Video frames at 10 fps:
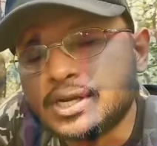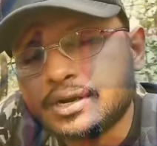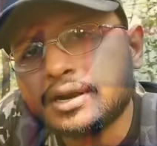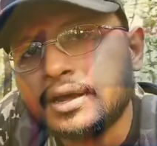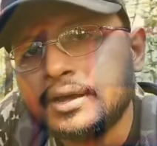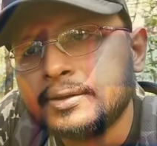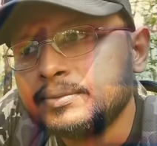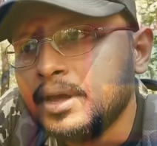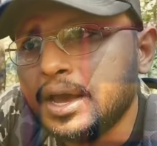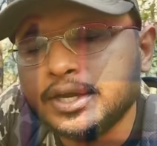జనరల్గా
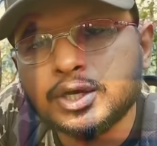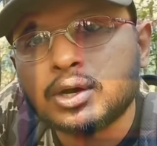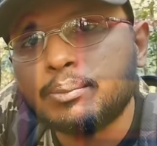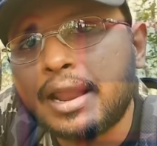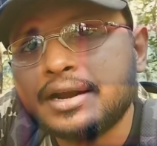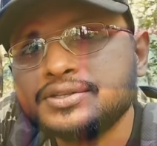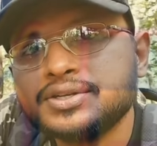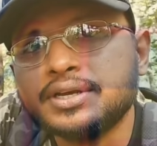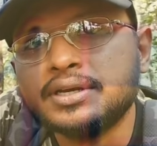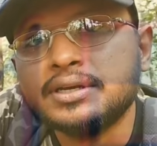ఈ యొక్క
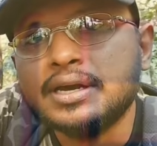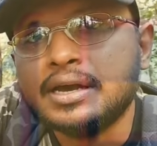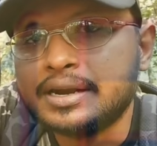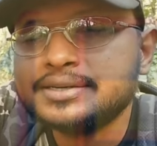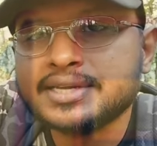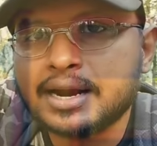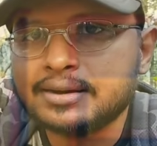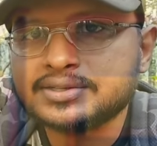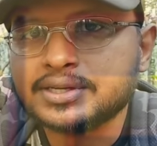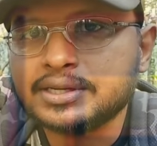ప్లాంట్స్ని రెడ్
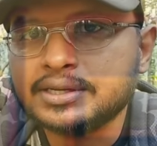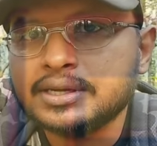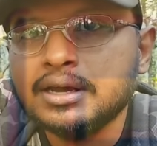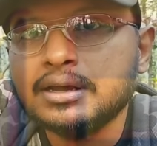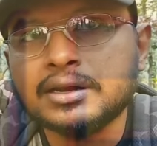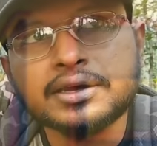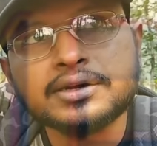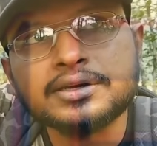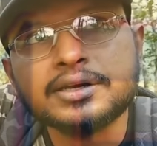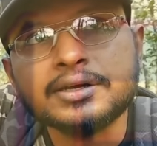శాండర్స్ అని
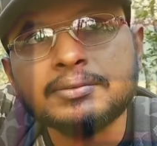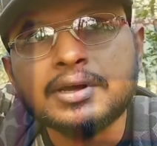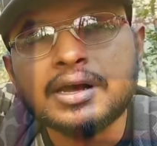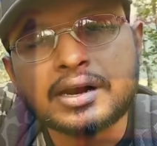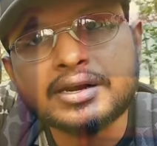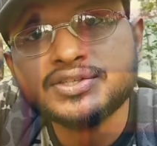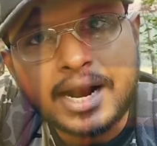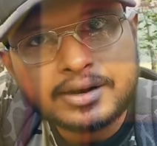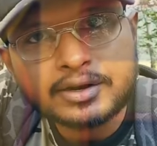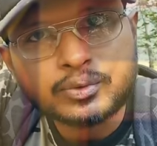లేదంటే రెడ్
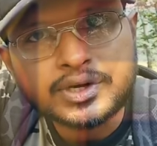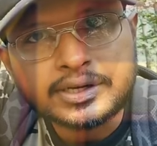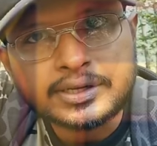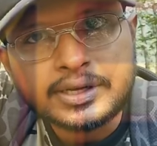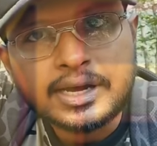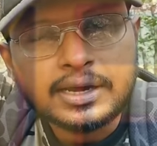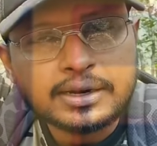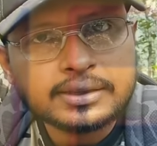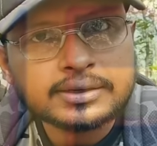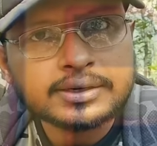శాండిల్వుడ్ అని
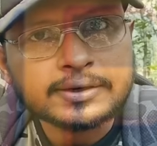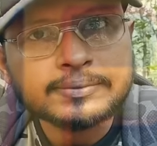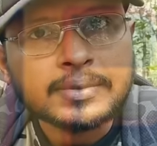లేదంటే